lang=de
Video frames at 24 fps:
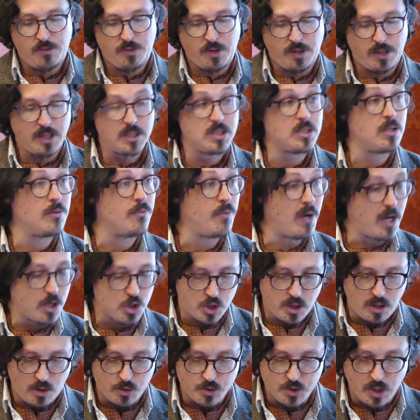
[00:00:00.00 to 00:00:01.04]
Interessen
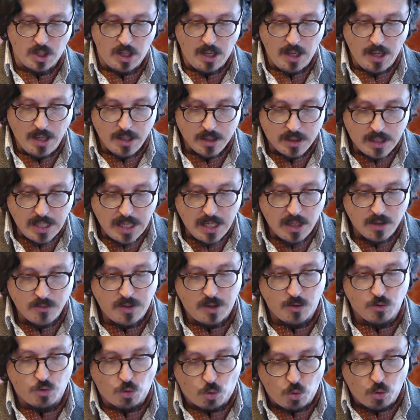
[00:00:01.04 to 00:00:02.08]
Warschaus gegen
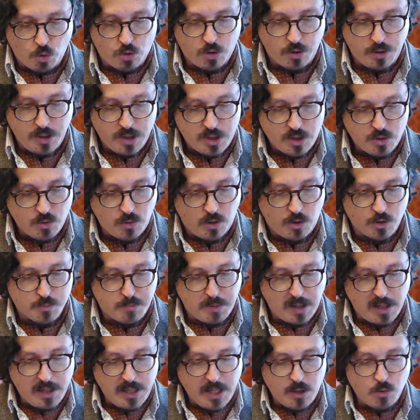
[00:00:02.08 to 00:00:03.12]
den Druck nicht nur aus
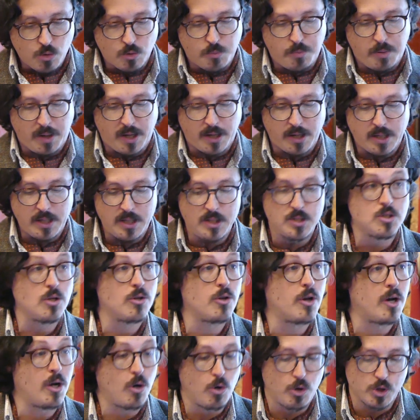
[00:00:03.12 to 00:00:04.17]
Berlin und Paris,
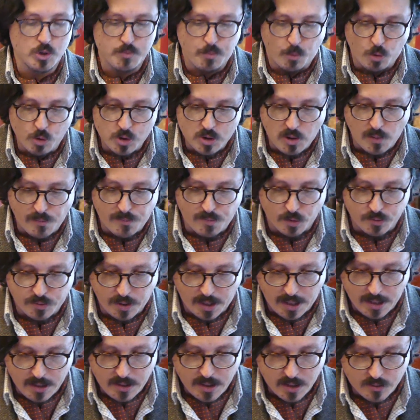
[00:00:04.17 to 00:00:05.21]
sondern auch aus Brüssel
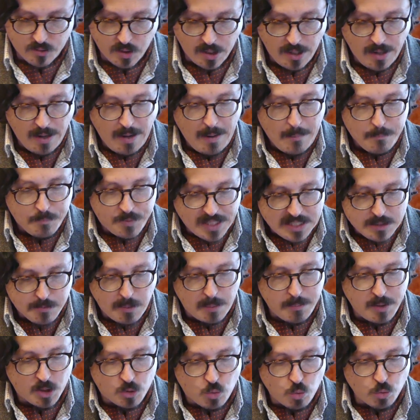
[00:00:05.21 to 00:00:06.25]
verteidigt, dass
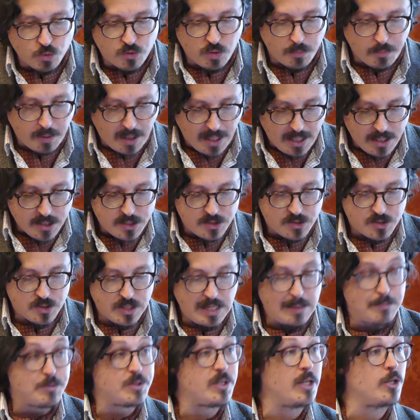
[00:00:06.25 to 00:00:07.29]
man mit gutem Recht
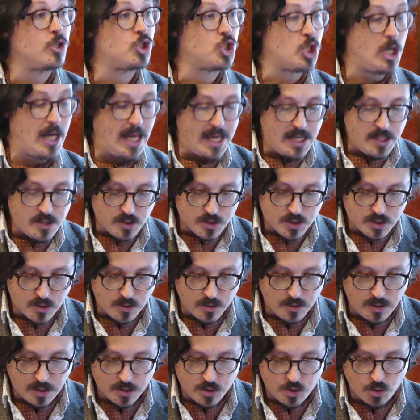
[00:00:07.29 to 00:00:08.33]
selbst den
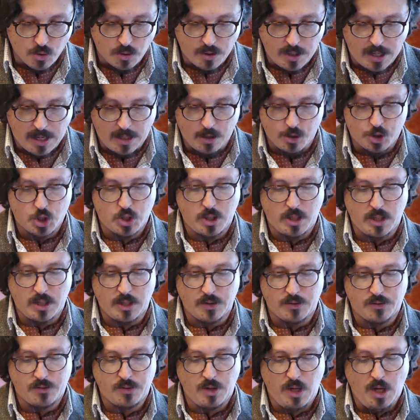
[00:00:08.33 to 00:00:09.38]
schlechtesten
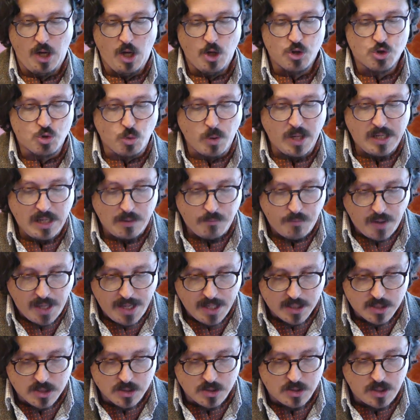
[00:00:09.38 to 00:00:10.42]
Nationalstaat, so er denn
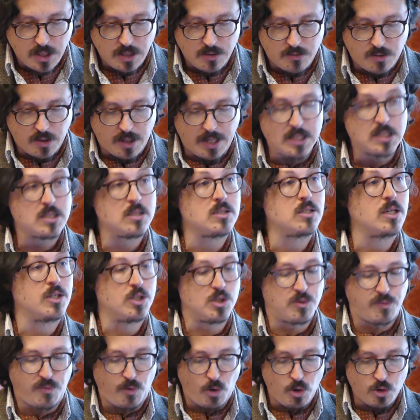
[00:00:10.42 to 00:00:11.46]
wenigstens die Interessen
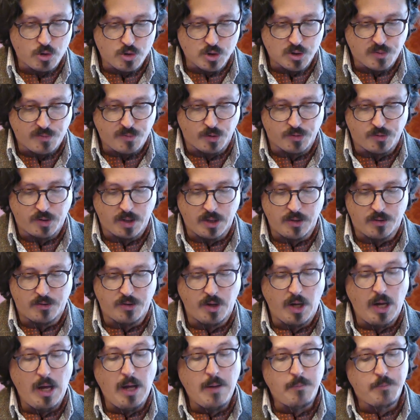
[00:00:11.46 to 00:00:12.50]
seines Volkes vertritt,
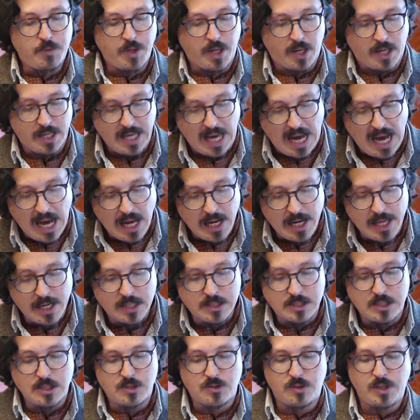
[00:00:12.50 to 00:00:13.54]
der real
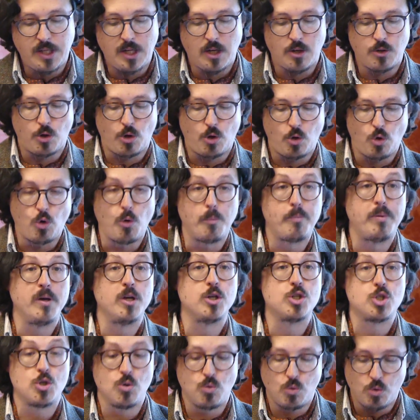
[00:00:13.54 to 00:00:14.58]
existierenden
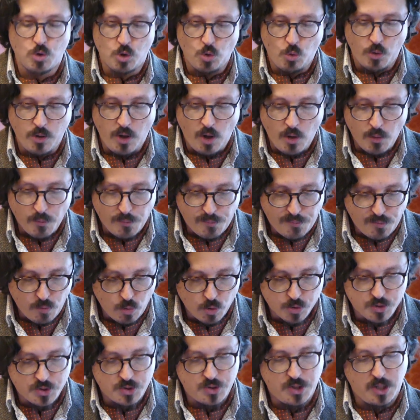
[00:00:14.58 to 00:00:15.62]
Europäischen Union
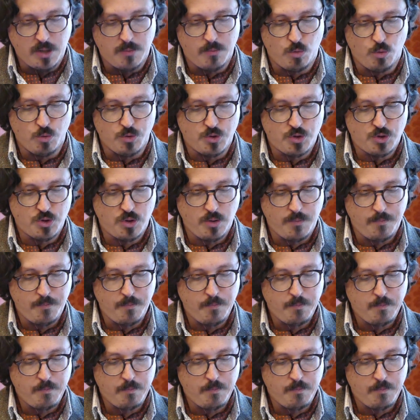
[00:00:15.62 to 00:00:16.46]
vorziehen muss.